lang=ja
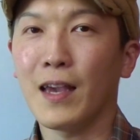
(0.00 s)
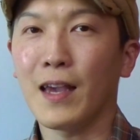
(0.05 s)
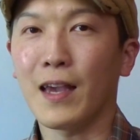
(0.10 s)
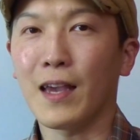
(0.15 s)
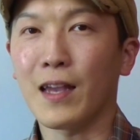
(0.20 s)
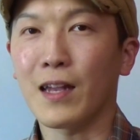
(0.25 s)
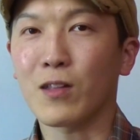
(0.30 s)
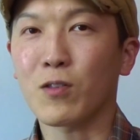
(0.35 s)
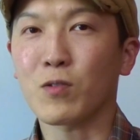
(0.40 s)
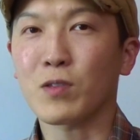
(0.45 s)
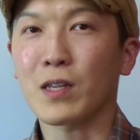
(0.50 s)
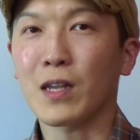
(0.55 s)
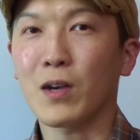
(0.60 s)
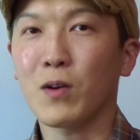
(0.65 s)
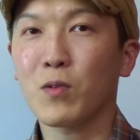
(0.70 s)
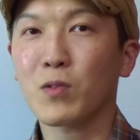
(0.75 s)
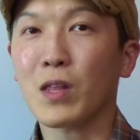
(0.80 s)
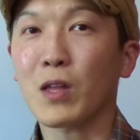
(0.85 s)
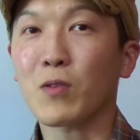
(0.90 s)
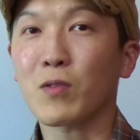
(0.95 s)
登
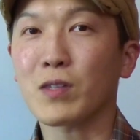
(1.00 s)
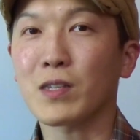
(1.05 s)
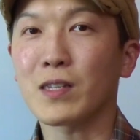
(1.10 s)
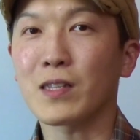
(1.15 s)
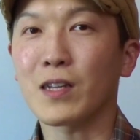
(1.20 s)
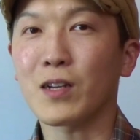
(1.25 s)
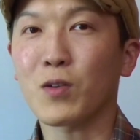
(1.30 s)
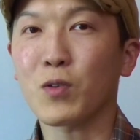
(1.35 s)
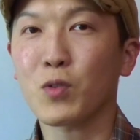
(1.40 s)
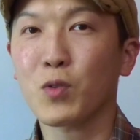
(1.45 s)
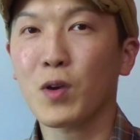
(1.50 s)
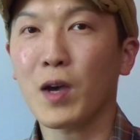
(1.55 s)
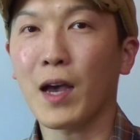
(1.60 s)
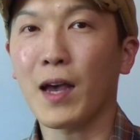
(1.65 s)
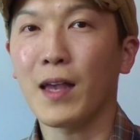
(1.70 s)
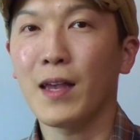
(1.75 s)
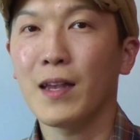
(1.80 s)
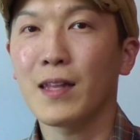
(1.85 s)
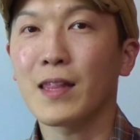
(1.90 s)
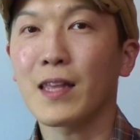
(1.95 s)
山を楽しんでいくこと
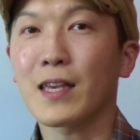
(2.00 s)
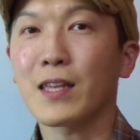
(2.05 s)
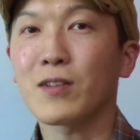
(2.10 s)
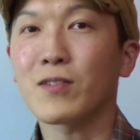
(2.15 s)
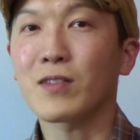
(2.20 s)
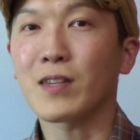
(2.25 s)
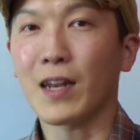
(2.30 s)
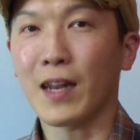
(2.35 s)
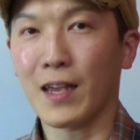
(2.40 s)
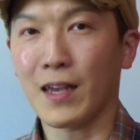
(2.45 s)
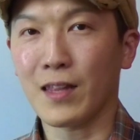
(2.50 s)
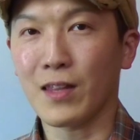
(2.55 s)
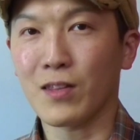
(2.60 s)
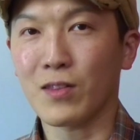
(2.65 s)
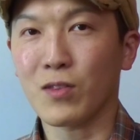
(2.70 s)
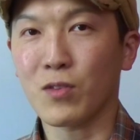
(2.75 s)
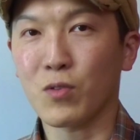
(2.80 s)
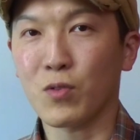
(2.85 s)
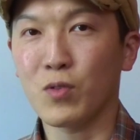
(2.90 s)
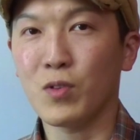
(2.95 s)
ができるんじゃないかな
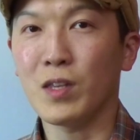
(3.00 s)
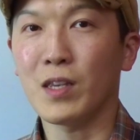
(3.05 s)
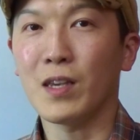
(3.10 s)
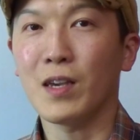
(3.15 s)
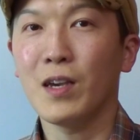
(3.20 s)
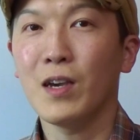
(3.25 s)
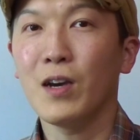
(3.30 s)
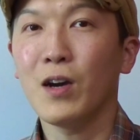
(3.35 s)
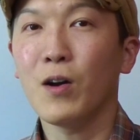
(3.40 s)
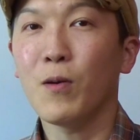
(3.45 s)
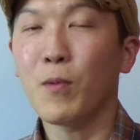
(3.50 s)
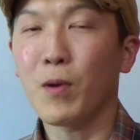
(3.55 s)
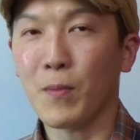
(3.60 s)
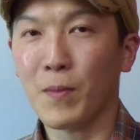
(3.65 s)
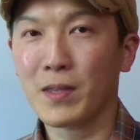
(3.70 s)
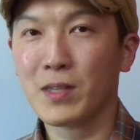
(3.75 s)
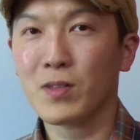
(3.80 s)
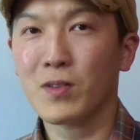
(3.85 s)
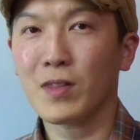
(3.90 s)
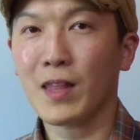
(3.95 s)
というふうに思い
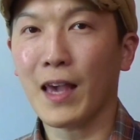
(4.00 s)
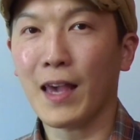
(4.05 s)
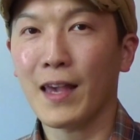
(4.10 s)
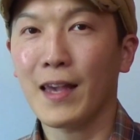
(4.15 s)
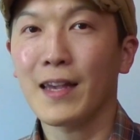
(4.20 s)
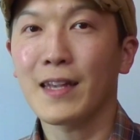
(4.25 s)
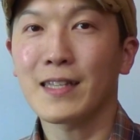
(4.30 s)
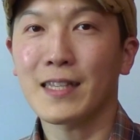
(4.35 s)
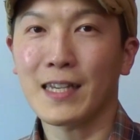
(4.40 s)
ますので、